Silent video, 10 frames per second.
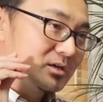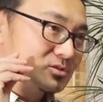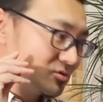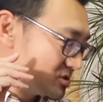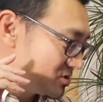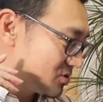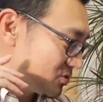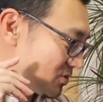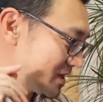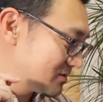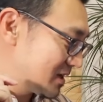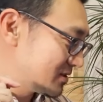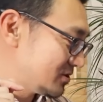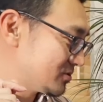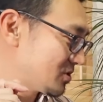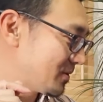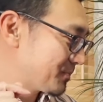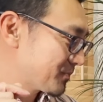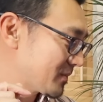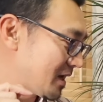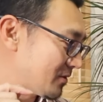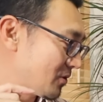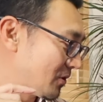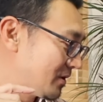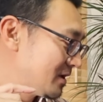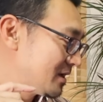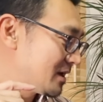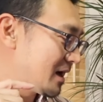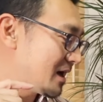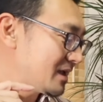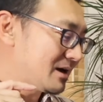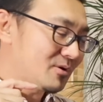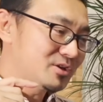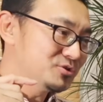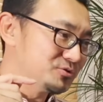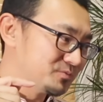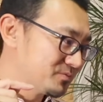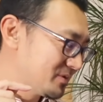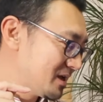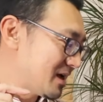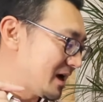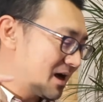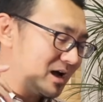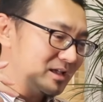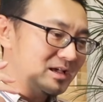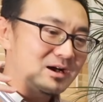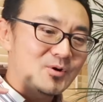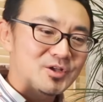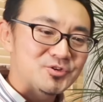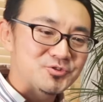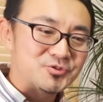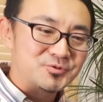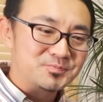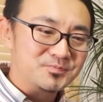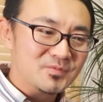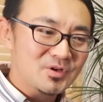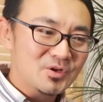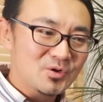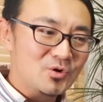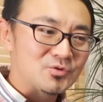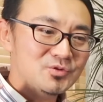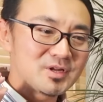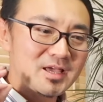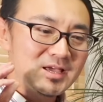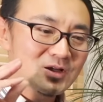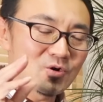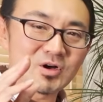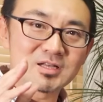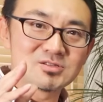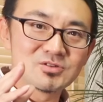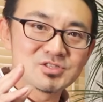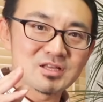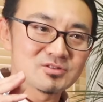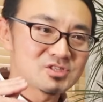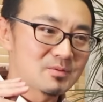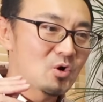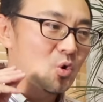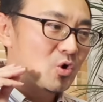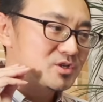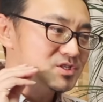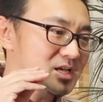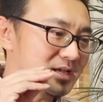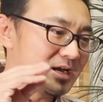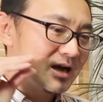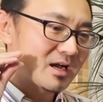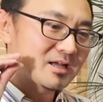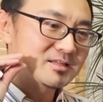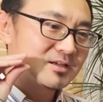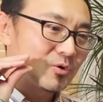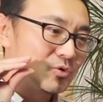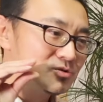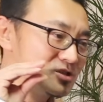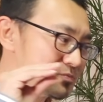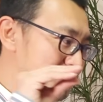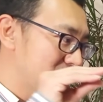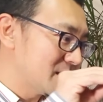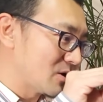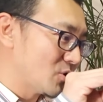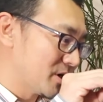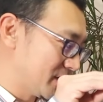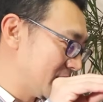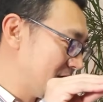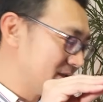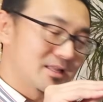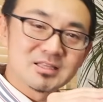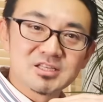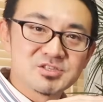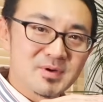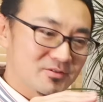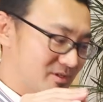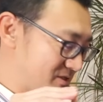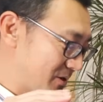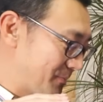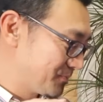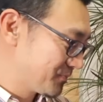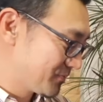そうするとどうなるかっていうとあの「Hi how are you」「Hi how are you」こういうふうに英語を発音したとしても声自体がかなりこう薄っぺらな声になってしまうんですよ